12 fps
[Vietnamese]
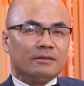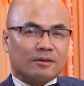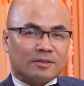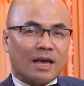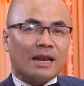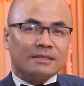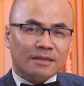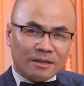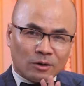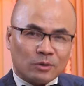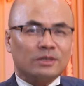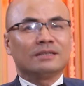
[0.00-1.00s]
thực ra là
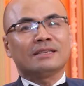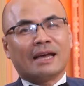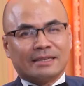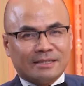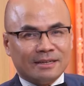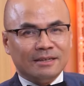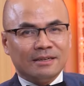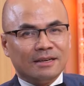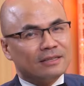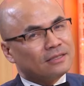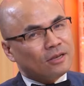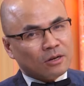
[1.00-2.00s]
rất có tính giải trí
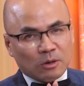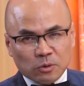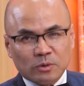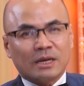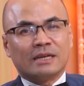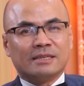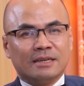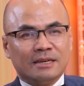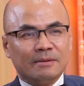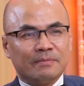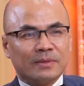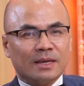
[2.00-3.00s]
rất yếu tố giải
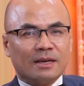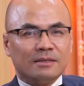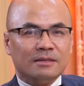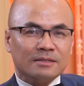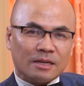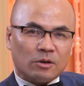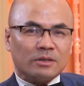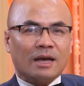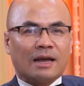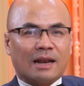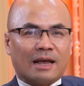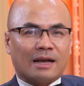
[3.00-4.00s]
trí nhưng rất có
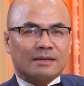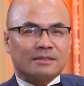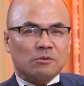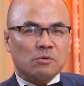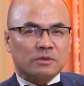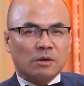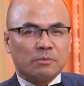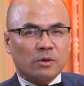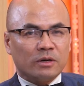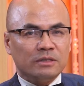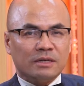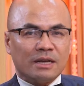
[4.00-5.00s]
thể là trong cuộc sống
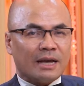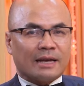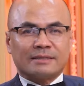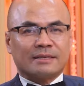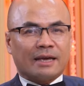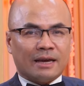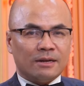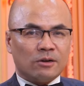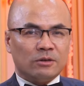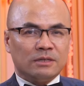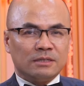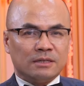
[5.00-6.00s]
nó có những cái ngả rẽ
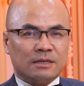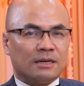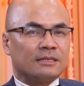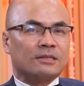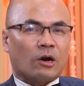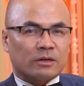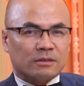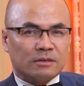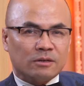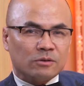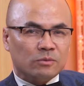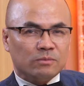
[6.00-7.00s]
nó có những cái gì lựa chọn
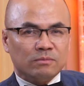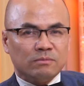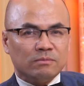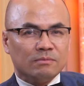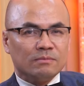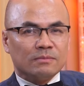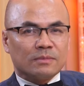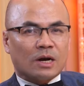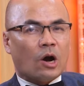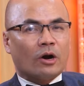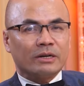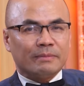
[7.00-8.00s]
nó cũng
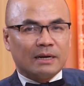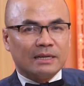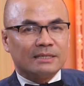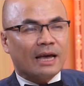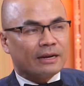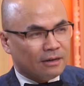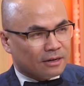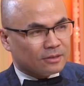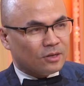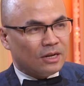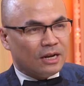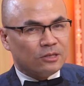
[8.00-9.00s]
khó để mà lý giải được
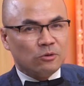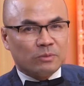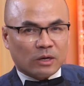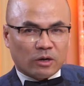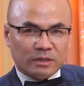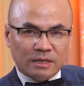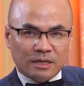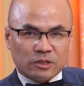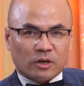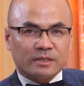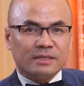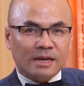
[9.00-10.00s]
cho nên là nhung đã có những cái lựa
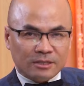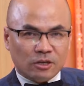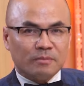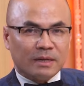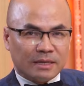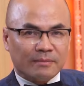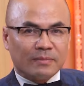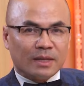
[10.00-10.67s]
chọn riêng cho mình